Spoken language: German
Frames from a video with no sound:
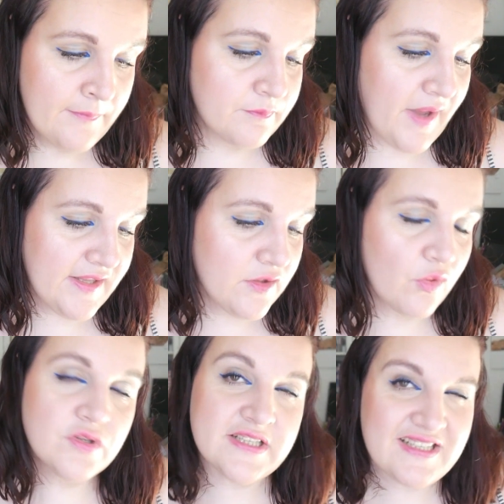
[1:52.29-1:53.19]
Mein
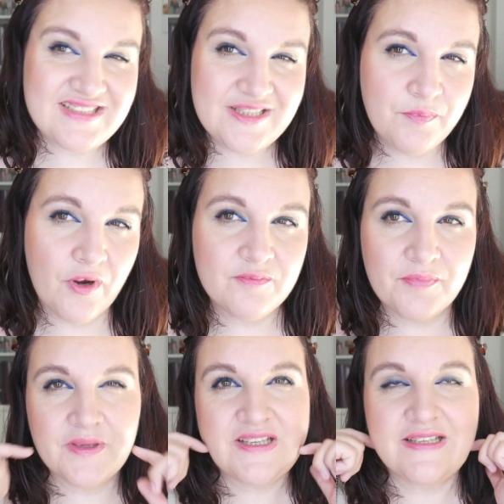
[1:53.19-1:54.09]
großer
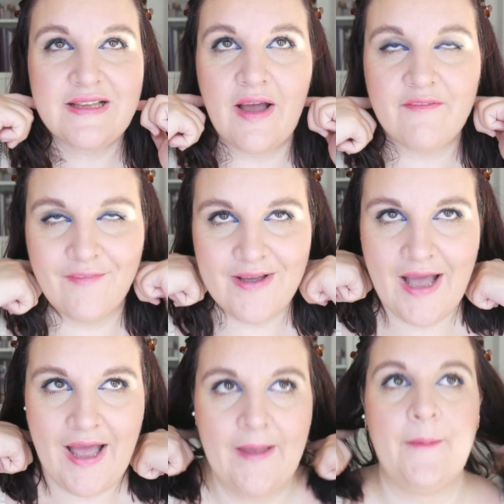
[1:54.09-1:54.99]
Kritikpunkt
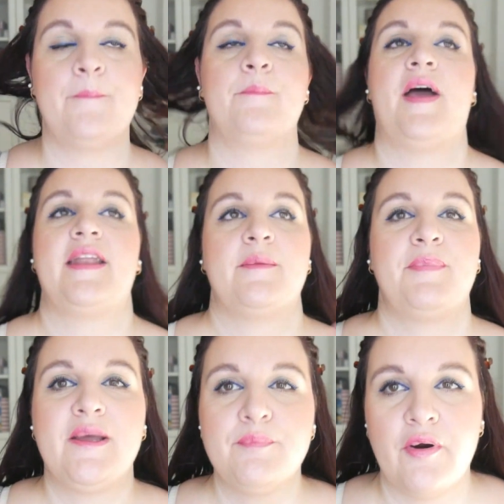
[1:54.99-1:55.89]
ähm, bei der
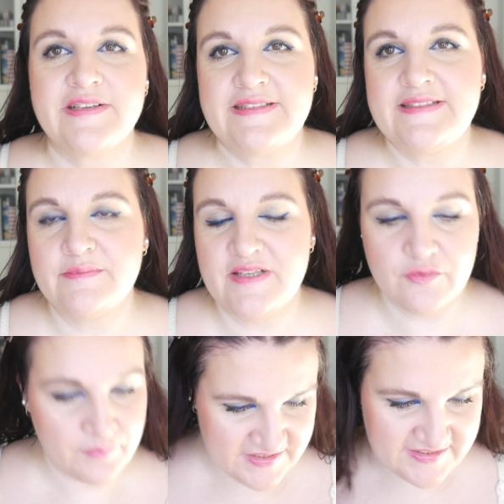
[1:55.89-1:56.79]
Pink Box ist immer so
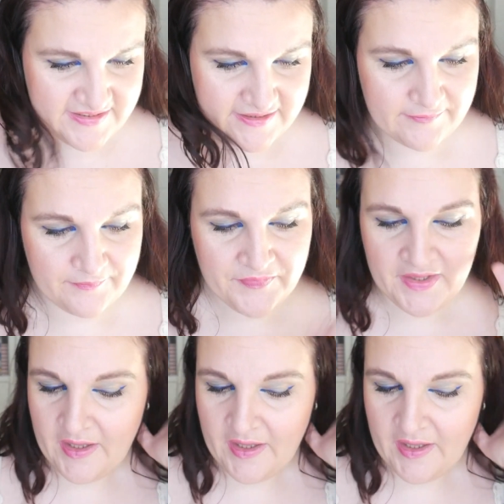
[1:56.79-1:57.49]
ein bisschen,